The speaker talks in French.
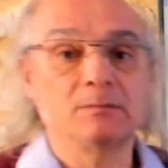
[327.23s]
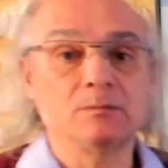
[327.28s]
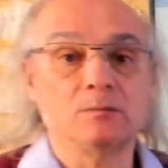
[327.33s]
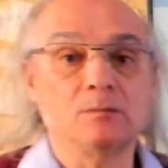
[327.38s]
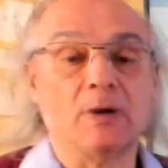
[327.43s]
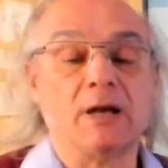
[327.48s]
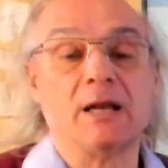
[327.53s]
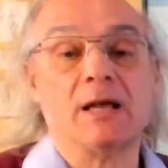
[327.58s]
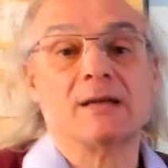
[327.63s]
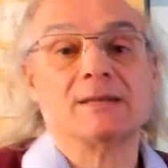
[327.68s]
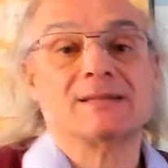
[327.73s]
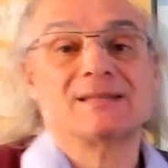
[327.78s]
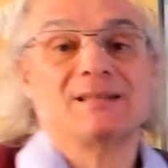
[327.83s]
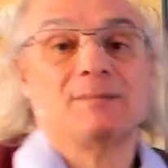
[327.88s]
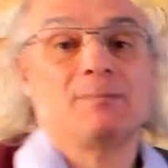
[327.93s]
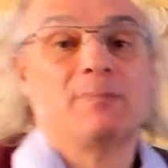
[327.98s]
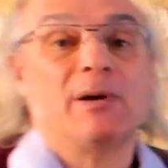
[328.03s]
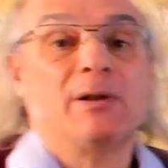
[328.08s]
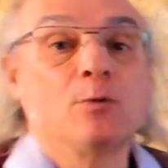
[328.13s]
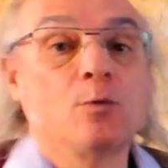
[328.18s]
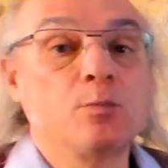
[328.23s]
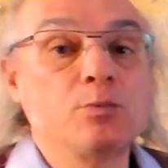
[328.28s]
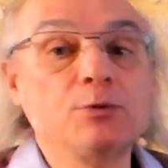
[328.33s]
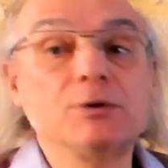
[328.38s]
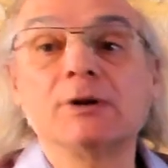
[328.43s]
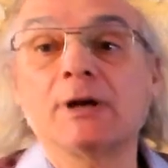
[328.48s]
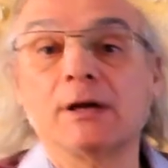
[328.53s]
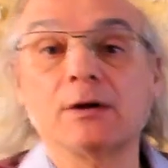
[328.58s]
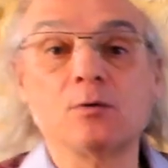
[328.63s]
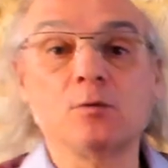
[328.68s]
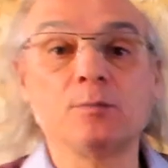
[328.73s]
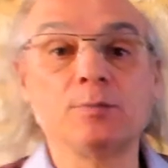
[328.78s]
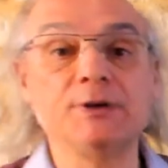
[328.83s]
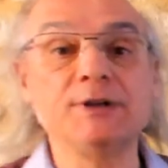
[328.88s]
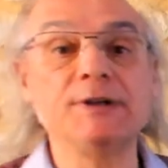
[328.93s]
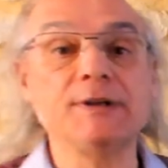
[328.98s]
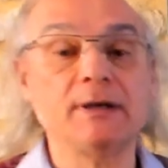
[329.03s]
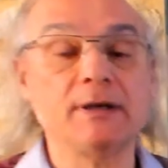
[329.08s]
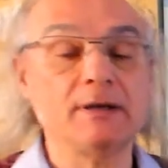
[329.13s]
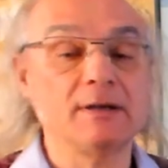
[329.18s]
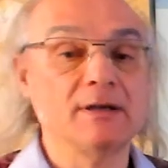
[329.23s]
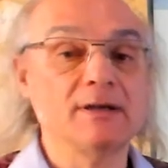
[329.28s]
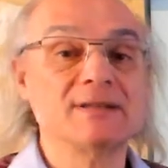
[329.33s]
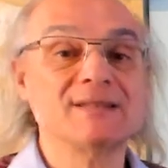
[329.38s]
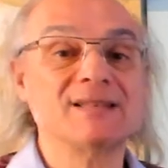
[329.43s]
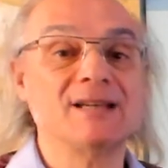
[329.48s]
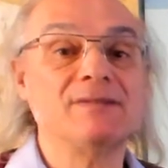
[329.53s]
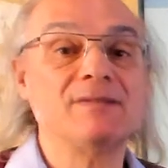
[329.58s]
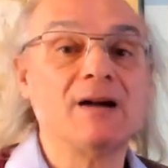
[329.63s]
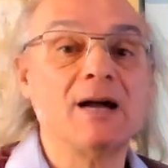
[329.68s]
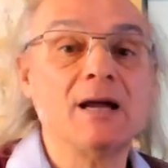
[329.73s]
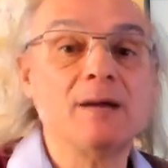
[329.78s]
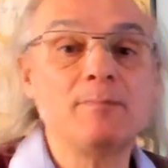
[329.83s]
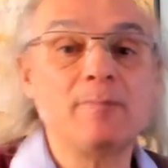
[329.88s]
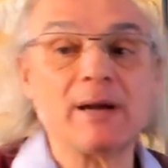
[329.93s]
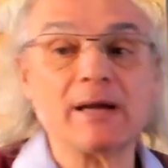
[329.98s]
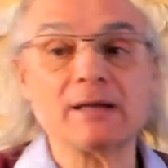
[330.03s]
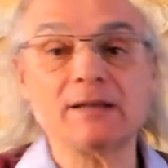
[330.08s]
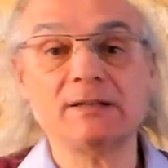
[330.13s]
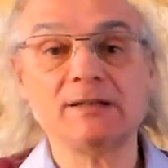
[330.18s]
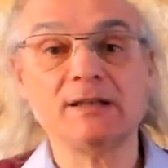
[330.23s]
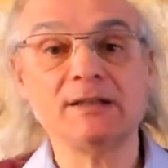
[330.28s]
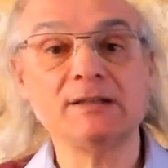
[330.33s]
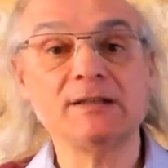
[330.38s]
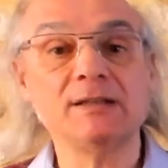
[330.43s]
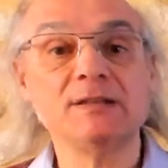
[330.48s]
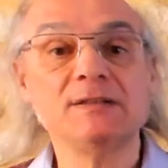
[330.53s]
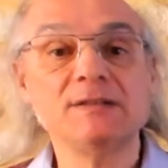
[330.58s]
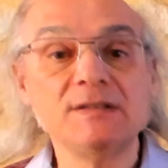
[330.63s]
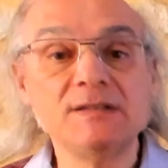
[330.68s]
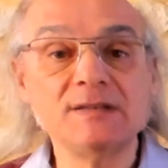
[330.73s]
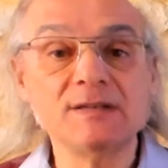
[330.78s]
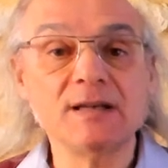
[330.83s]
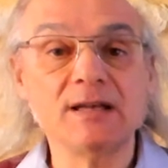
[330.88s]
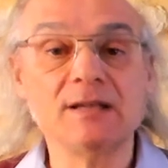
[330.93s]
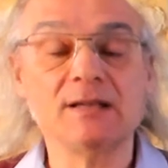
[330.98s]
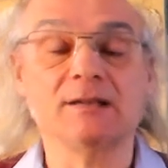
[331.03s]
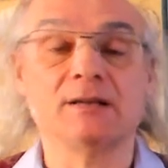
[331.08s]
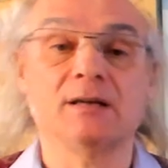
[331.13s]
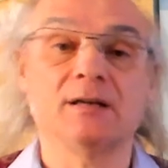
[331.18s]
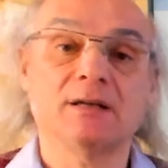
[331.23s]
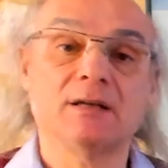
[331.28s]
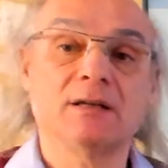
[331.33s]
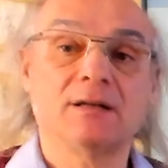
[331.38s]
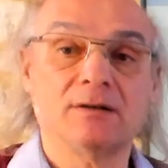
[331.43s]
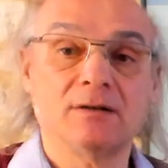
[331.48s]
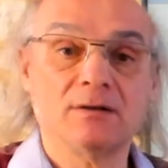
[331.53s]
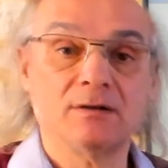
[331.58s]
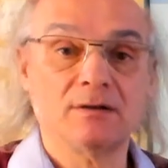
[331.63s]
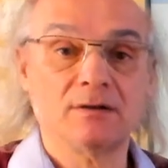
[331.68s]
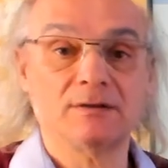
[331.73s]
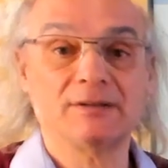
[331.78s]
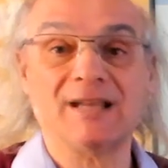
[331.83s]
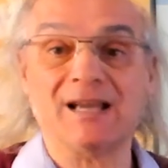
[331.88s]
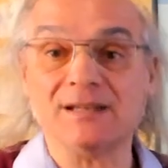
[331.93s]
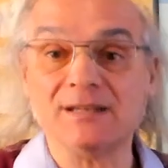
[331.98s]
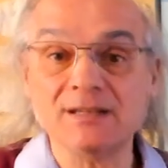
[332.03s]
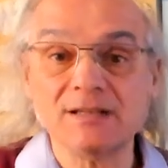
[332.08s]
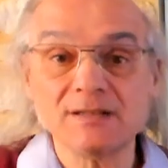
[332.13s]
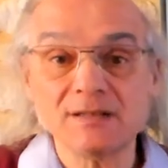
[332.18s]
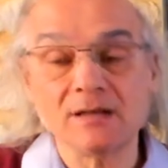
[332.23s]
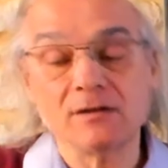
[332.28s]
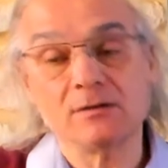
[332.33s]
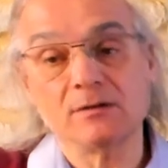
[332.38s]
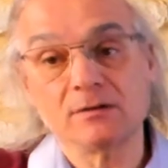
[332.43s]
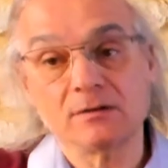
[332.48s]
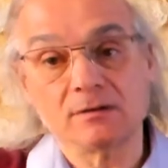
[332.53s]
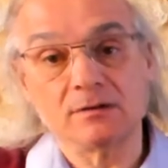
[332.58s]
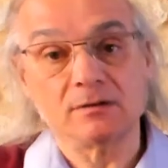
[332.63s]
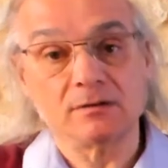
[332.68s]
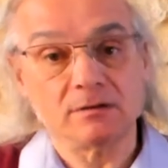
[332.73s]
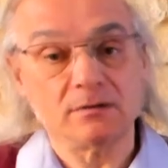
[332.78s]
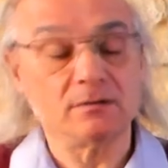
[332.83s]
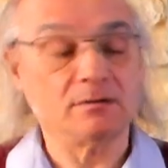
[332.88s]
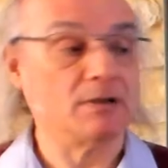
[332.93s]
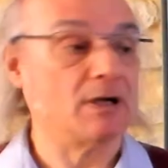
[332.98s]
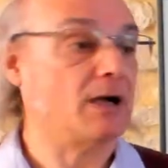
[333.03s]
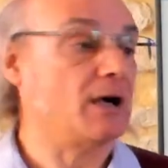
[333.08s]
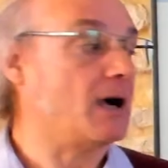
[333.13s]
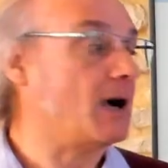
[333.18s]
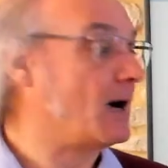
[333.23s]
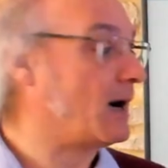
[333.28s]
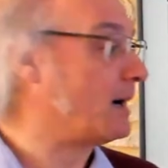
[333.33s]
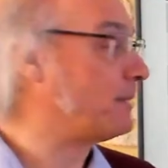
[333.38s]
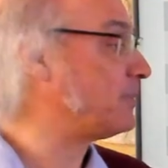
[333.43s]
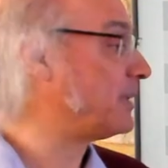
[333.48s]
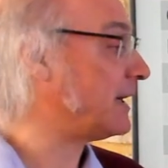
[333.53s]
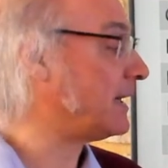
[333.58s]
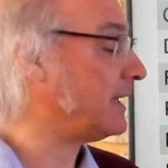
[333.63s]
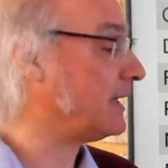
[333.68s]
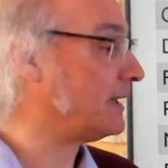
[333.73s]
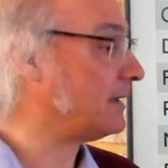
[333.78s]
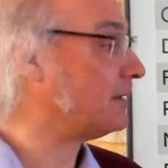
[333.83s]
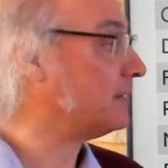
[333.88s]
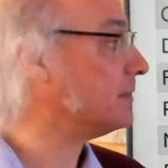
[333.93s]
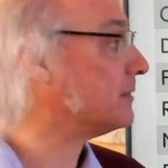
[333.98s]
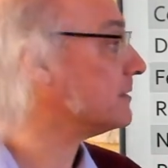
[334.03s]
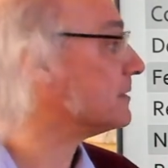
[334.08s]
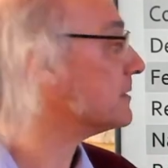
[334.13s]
voilà, n'est pas non plus très compliqué. Ça va impacter des dizaines euh, d'années euh, après euh,